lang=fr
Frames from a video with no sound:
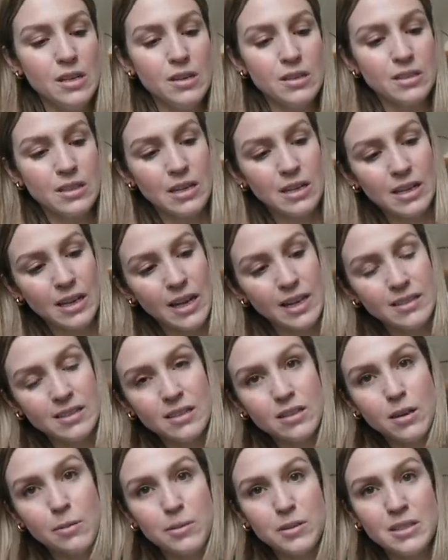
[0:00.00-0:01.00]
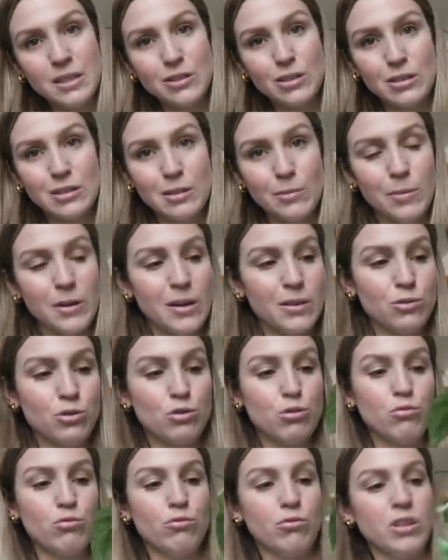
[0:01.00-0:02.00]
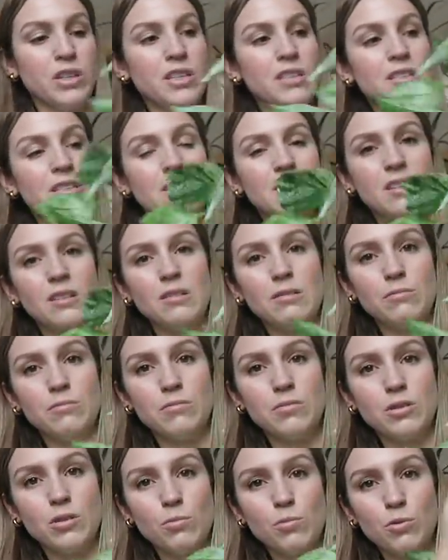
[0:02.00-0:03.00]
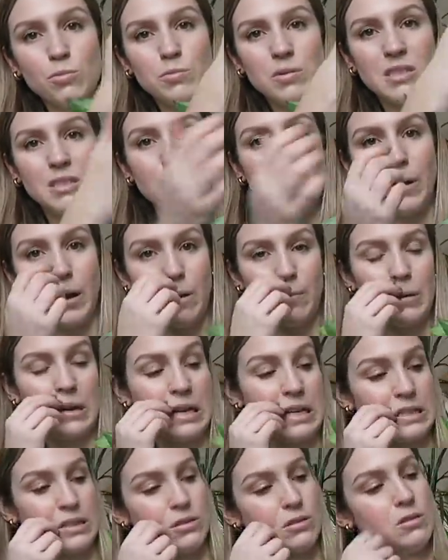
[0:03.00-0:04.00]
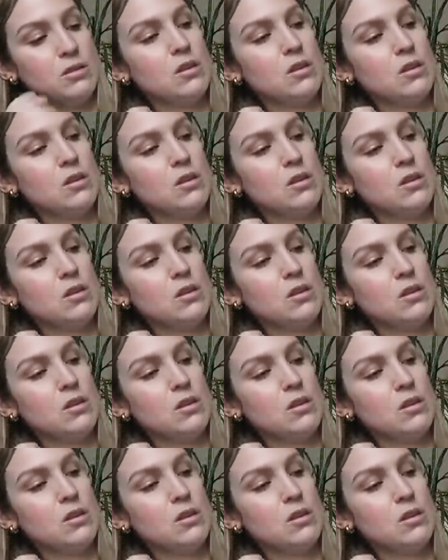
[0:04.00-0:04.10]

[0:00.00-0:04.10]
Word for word: Parce que les racines commencent à sortir par en dessous. Vous voyez, c'est comme, c'est un peu petit par rapport à ça.